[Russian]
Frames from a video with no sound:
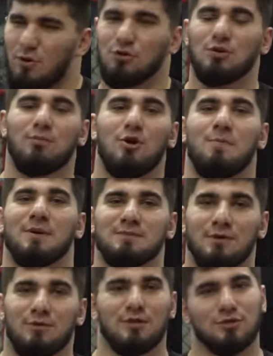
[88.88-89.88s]
По ходу боя
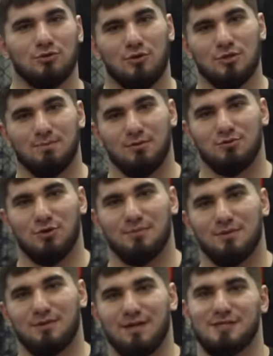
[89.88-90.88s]
посмотрю, на что он
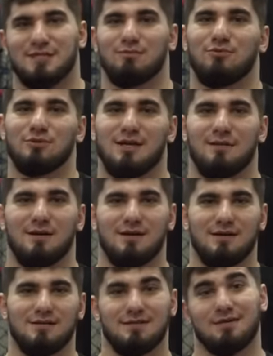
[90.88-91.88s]
способен. Если будут
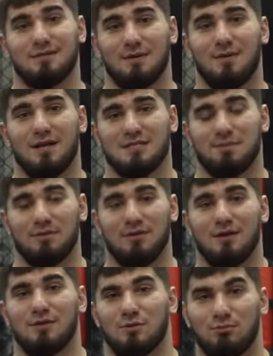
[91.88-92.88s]
делать нормальное
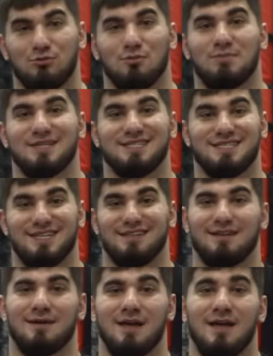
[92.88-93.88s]
сопротивление, то будут бить
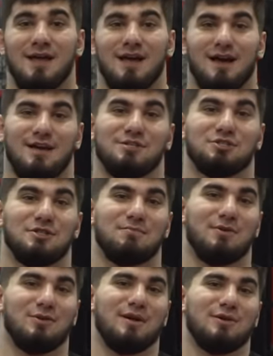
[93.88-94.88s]
сильно. А если же в
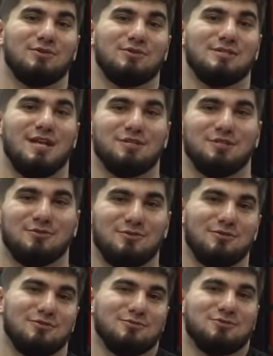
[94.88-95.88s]
первом раунде он сляжет,
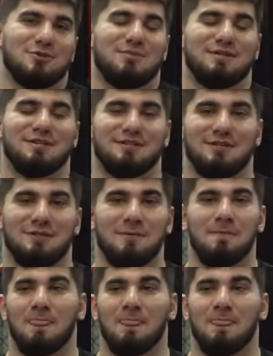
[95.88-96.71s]
то ну что поделать.